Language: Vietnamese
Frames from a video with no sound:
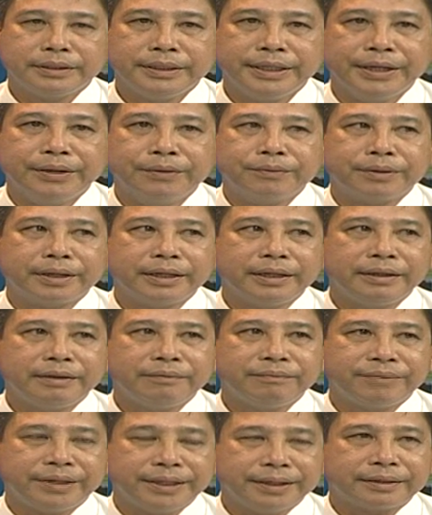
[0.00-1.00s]
nhiều
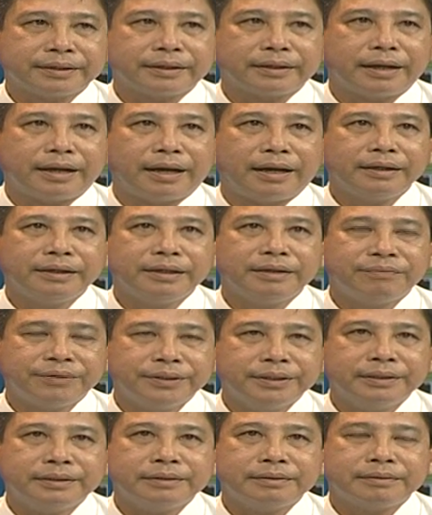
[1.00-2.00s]
cái việc ở địa
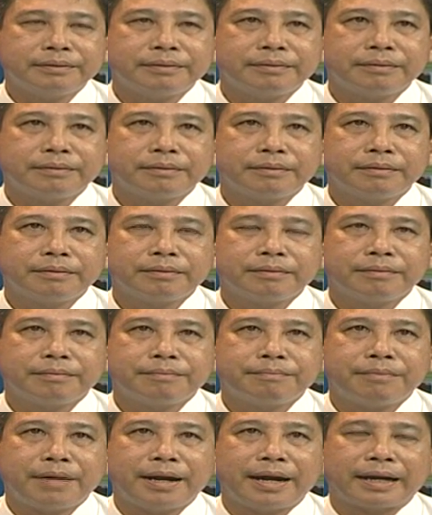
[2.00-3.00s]
phương
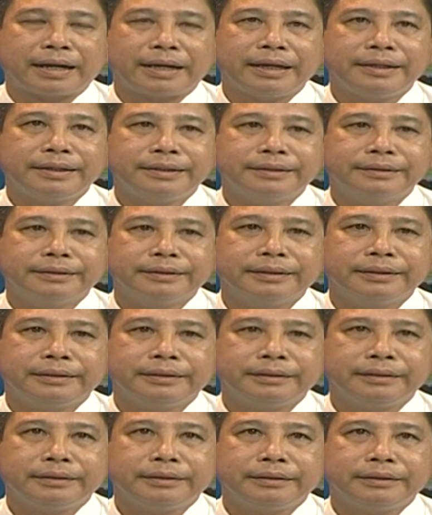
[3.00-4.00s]
mà cái
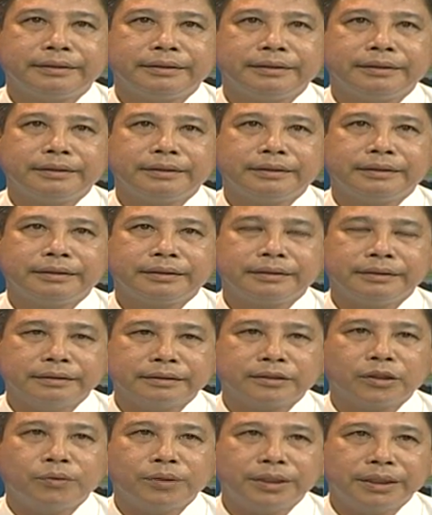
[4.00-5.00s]
người
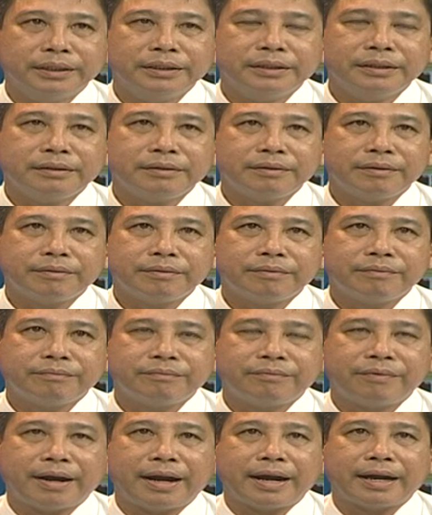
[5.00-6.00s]
được thụ hưởng
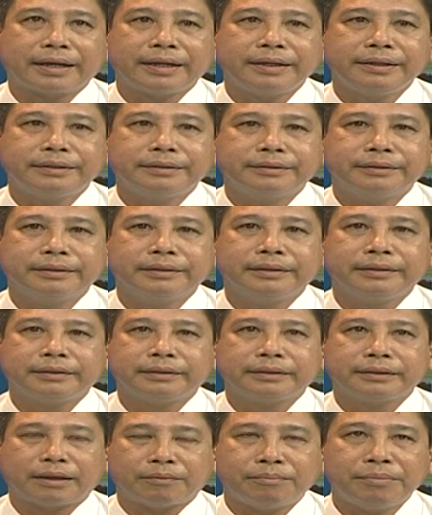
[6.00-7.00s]
và cái người
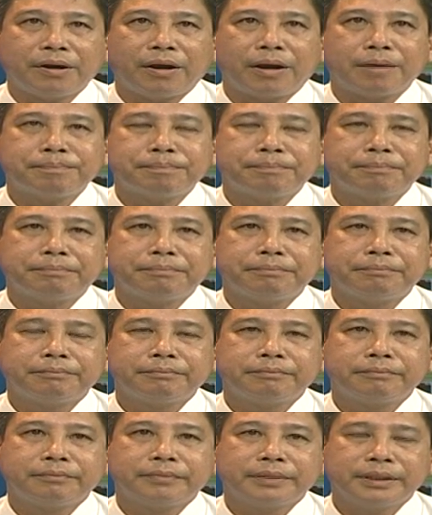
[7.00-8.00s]
tổng hợp
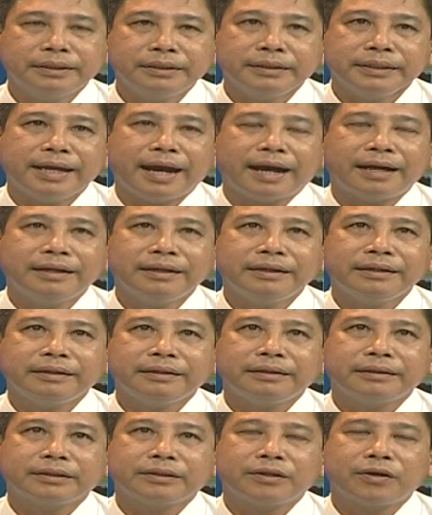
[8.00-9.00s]
hướng dẫn
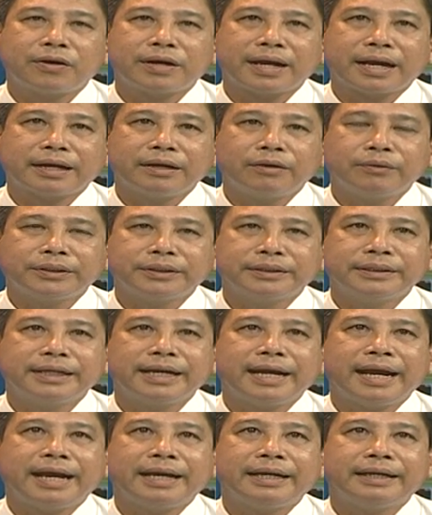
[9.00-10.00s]
cho các cái đối tượng
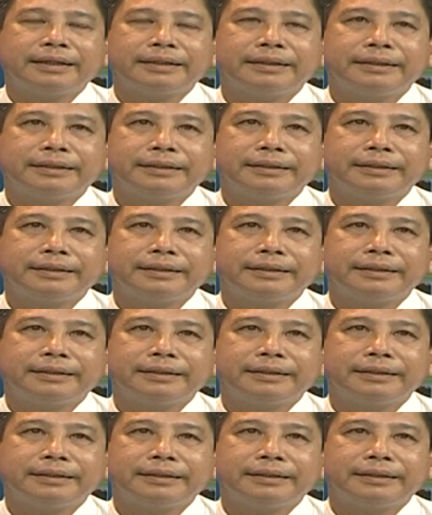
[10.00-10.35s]
khai á,